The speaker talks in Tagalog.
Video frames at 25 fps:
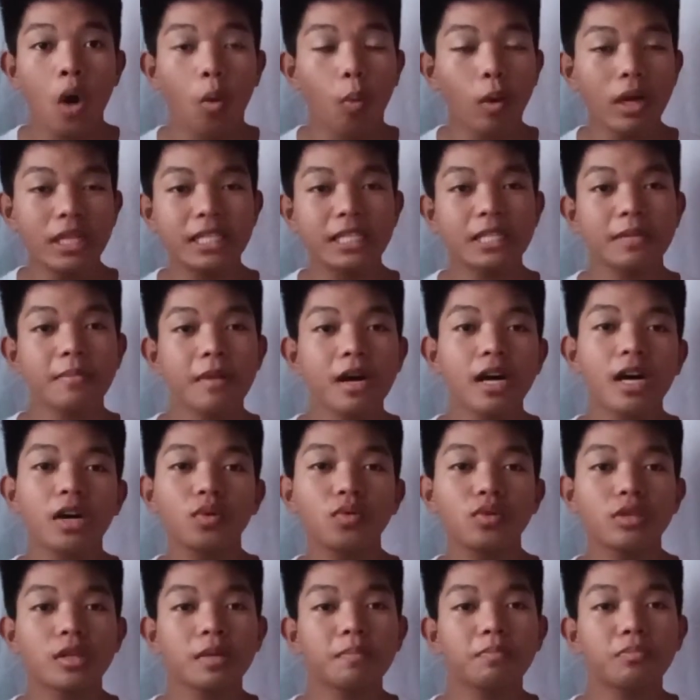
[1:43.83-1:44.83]
Once na
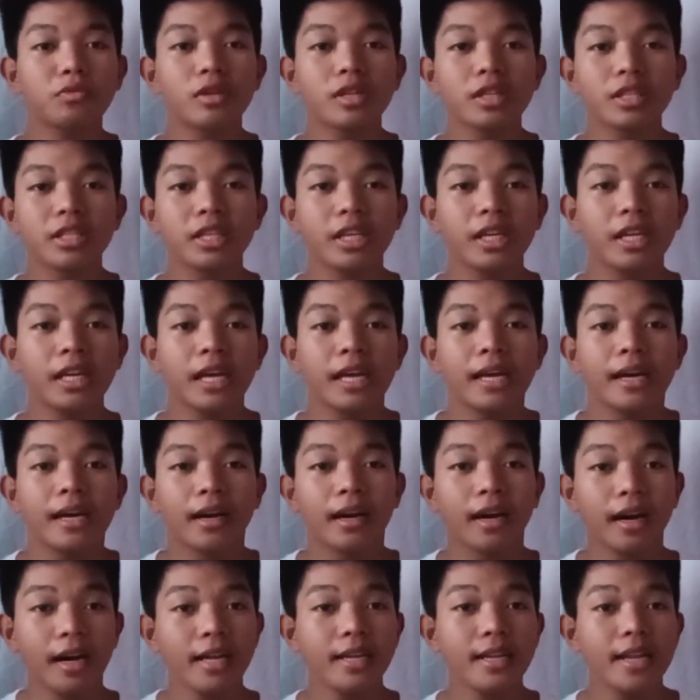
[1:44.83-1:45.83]
makausap mo na si
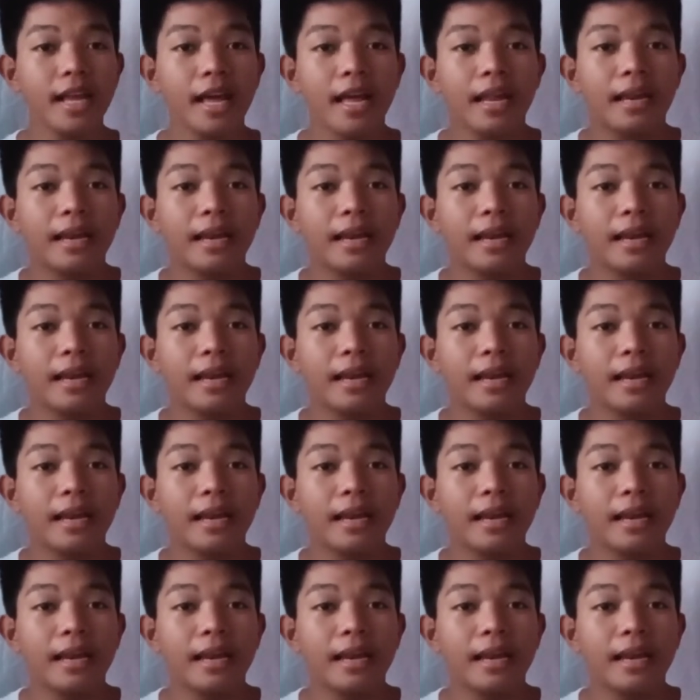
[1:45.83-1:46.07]
God,